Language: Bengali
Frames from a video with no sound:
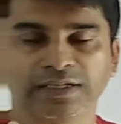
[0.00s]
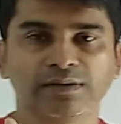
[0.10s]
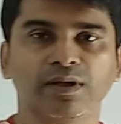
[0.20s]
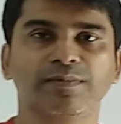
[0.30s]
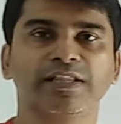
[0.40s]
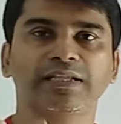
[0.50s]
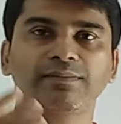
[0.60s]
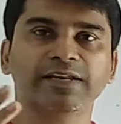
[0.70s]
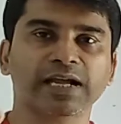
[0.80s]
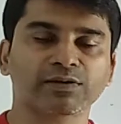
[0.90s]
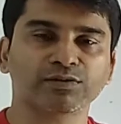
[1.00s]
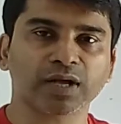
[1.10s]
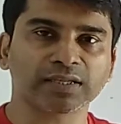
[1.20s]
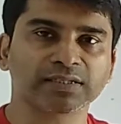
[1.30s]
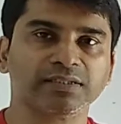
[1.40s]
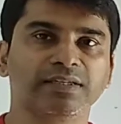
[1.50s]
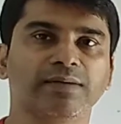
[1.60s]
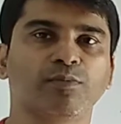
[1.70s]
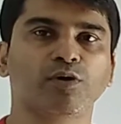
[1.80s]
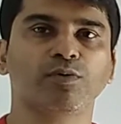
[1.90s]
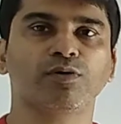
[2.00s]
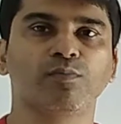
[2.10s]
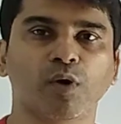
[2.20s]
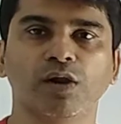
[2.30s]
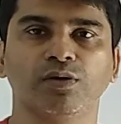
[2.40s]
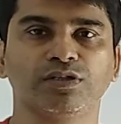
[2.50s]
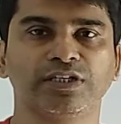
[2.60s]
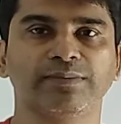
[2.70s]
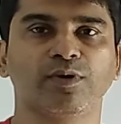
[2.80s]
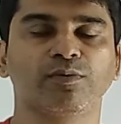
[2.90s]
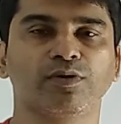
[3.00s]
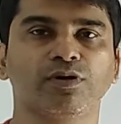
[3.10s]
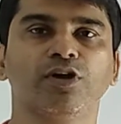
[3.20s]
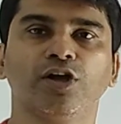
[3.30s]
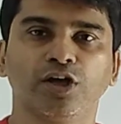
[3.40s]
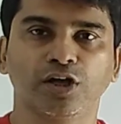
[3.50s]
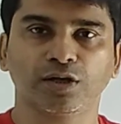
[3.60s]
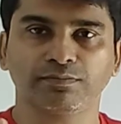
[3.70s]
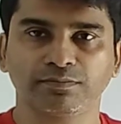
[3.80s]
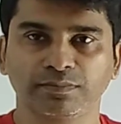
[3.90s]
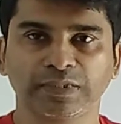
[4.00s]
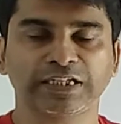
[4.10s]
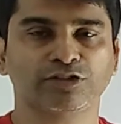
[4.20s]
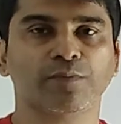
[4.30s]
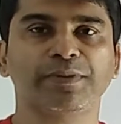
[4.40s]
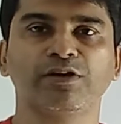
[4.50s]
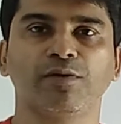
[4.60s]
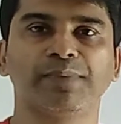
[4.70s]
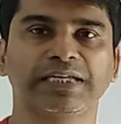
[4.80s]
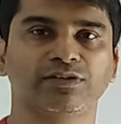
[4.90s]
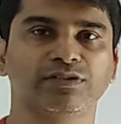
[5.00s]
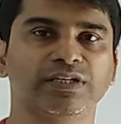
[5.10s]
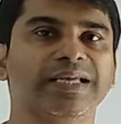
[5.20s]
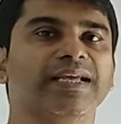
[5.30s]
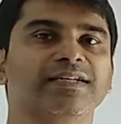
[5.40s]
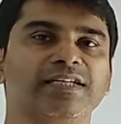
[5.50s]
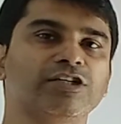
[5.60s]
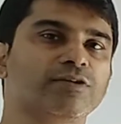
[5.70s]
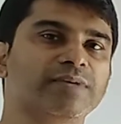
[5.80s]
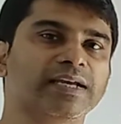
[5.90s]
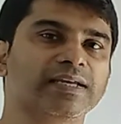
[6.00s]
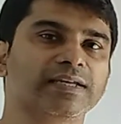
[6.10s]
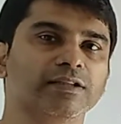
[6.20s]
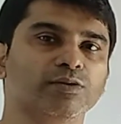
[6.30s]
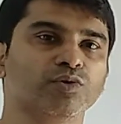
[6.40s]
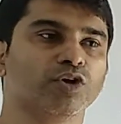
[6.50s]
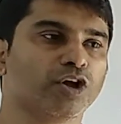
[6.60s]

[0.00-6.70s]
যেগুলো আমরা দেখতে পারি এখন আজকের দিনে বড় বড় মল হচ্ছে বড় বড় যে শপিং কমপ্লেক্স হচ্ছে সেই সব জায়গায় কিন্তু